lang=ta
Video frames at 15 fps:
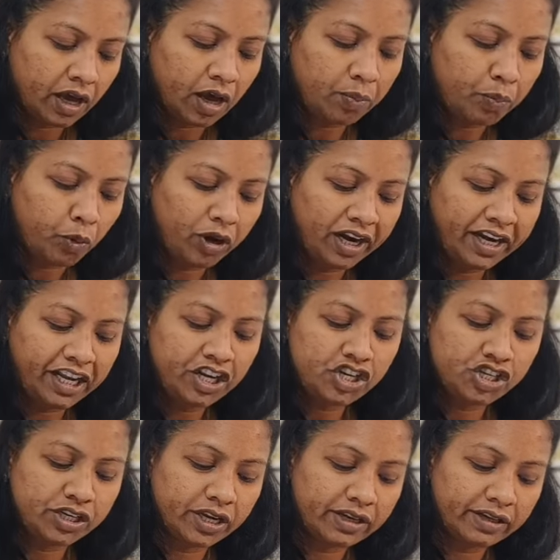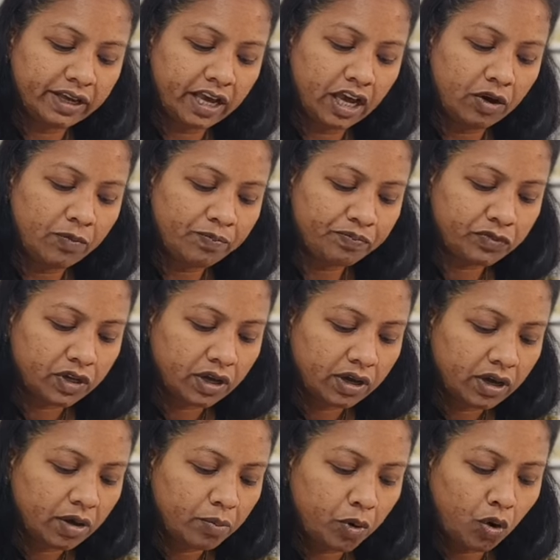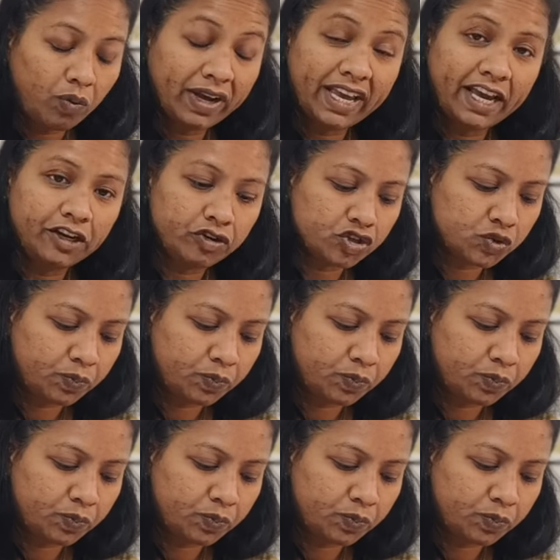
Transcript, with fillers: அ பொலிட்டீஷியன் கேவ் ப்ரொவகேட்டிவ்